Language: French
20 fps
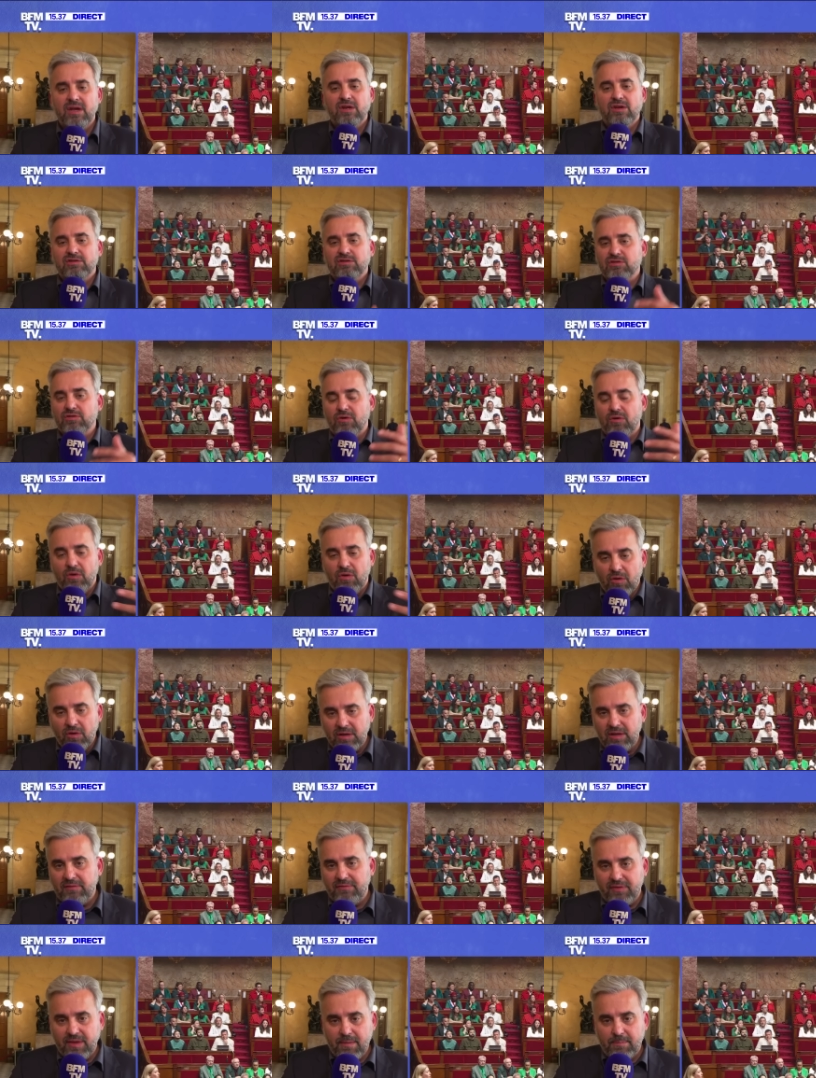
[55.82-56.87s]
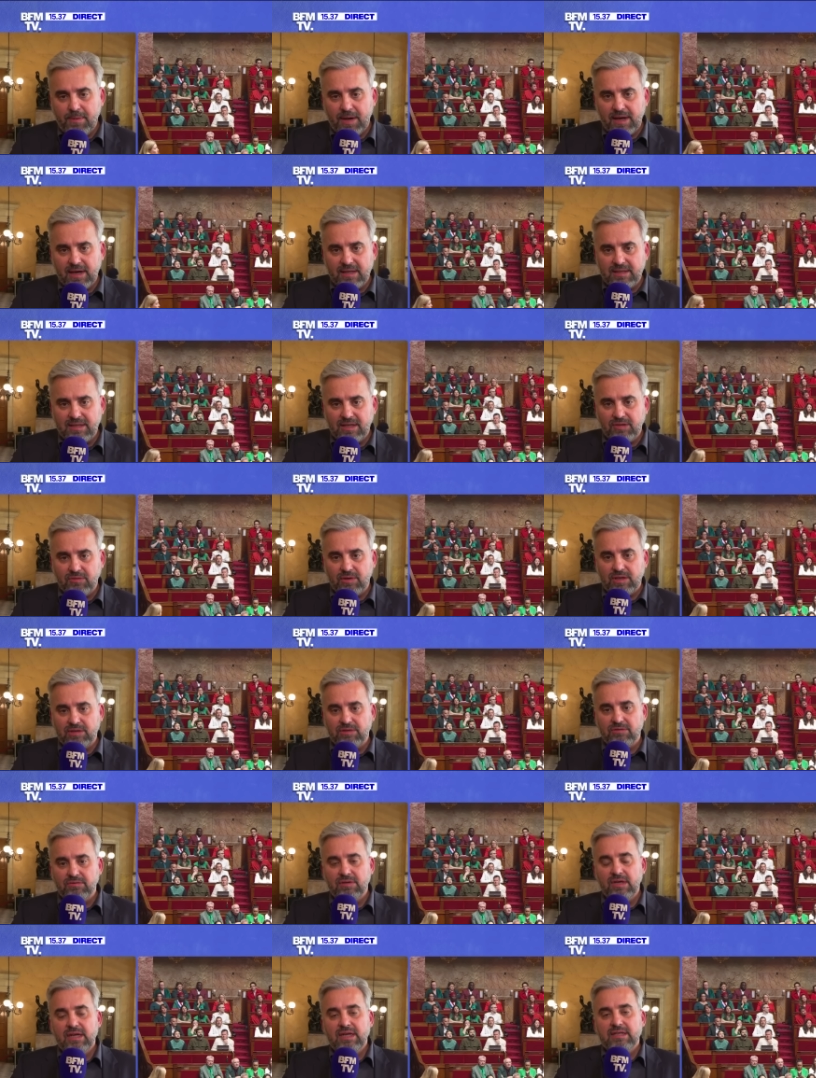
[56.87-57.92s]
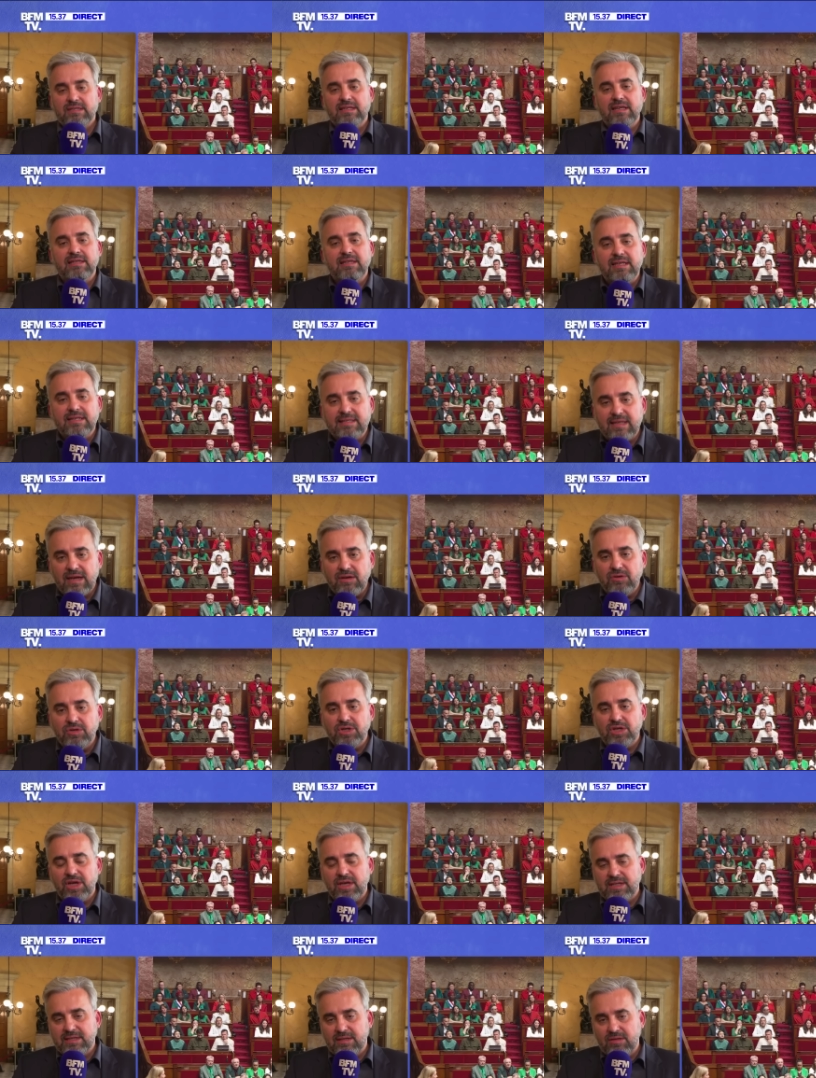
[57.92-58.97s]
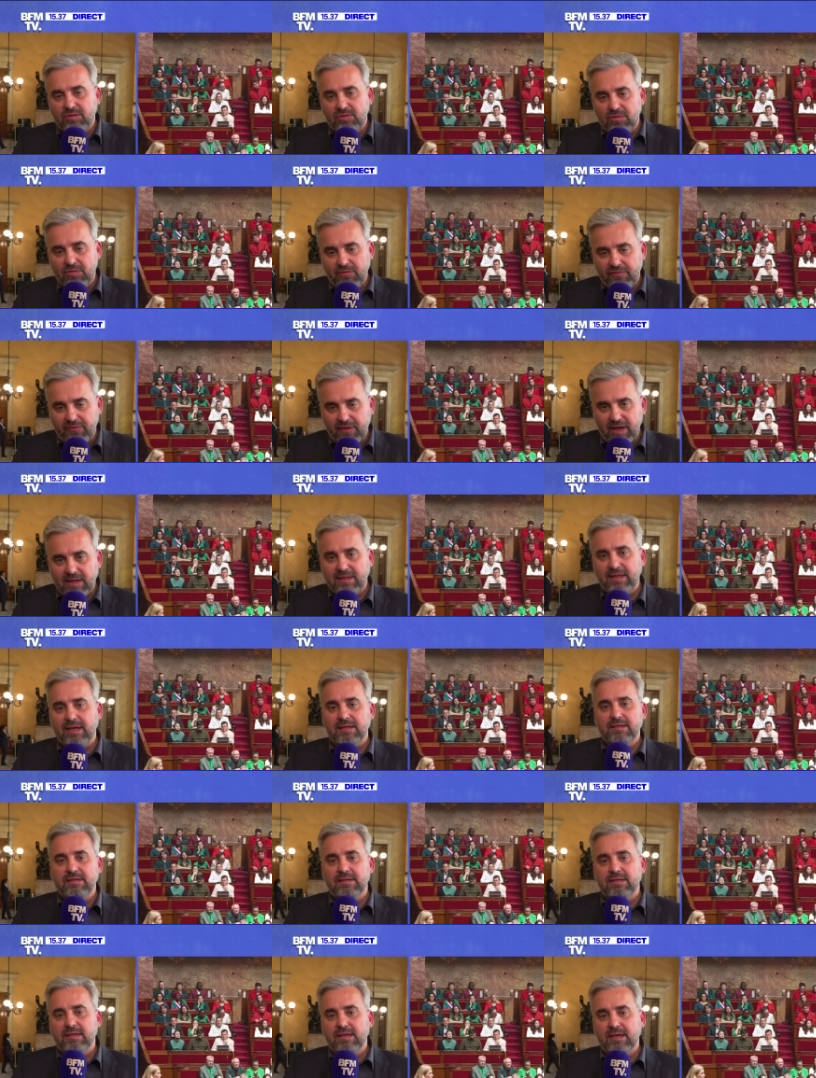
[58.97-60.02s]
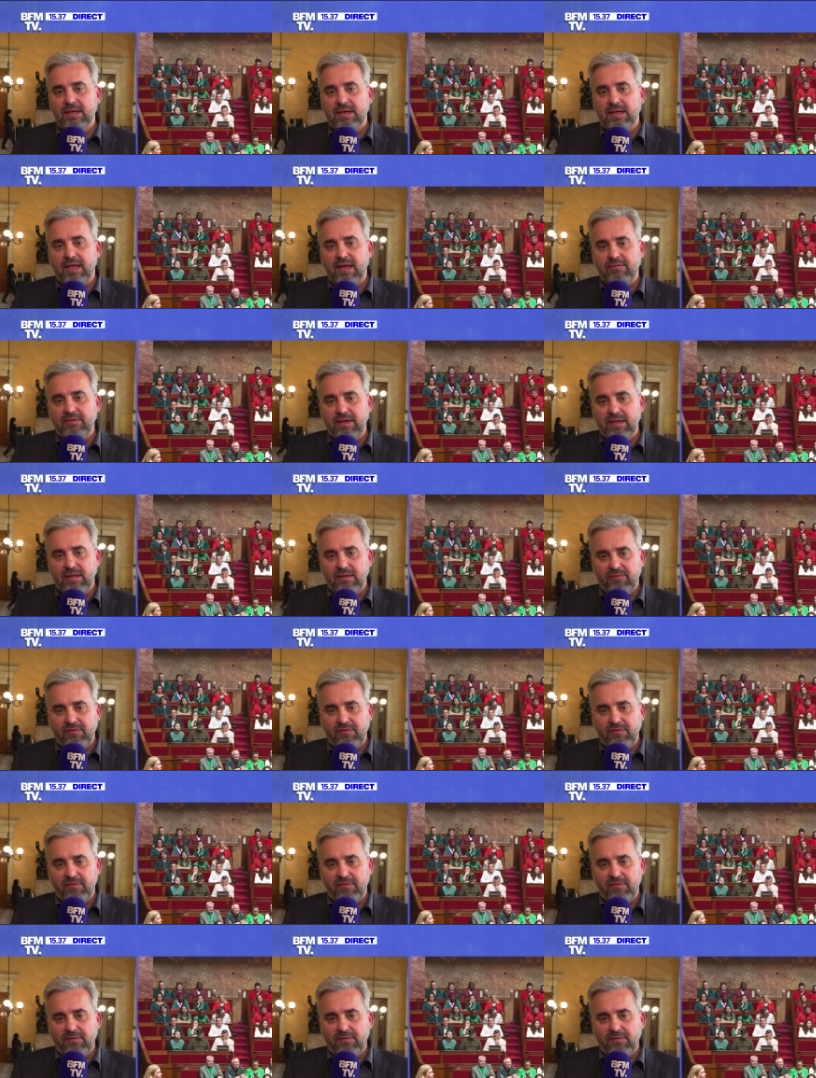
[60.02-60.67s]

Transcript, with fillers: sont horrifiés par la situation. C'était ça le geste de fraternité qui avait été